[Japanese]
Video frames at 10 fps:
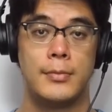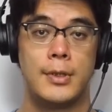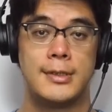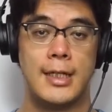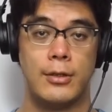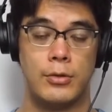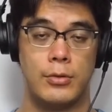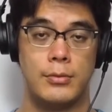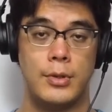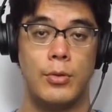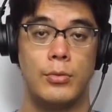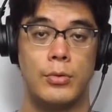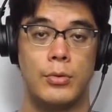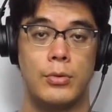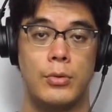戦後、日本
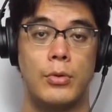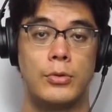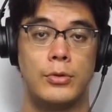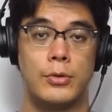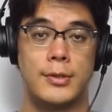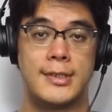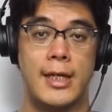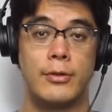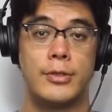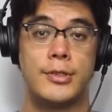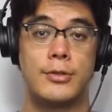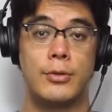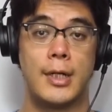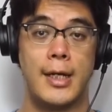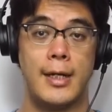の多くの左翼思想
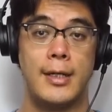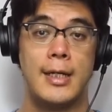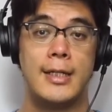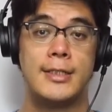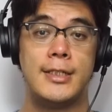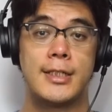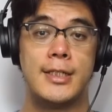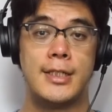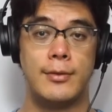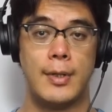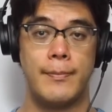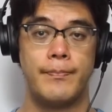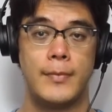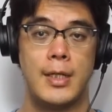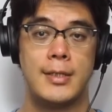家や知識人は
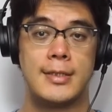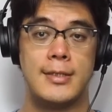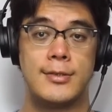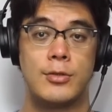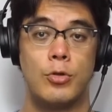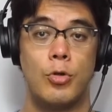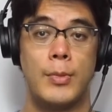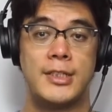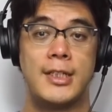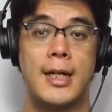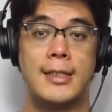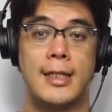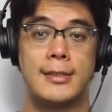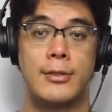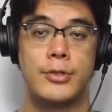戦争を間違いだっ
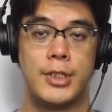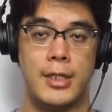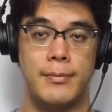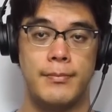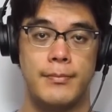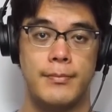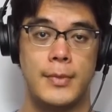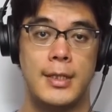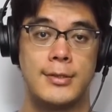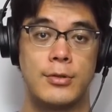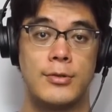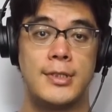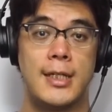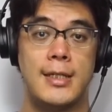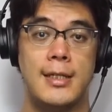たとし、その
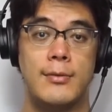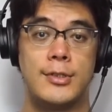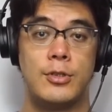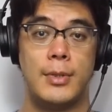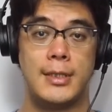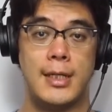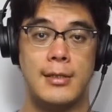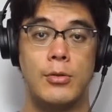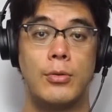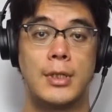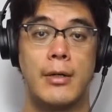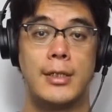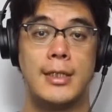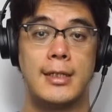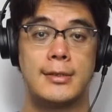責任は全て日本側
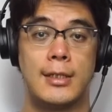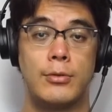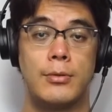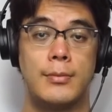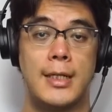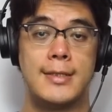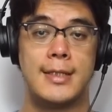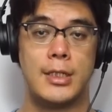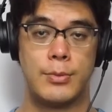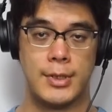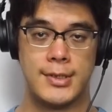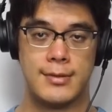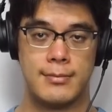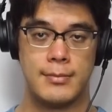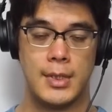にあったと反省します。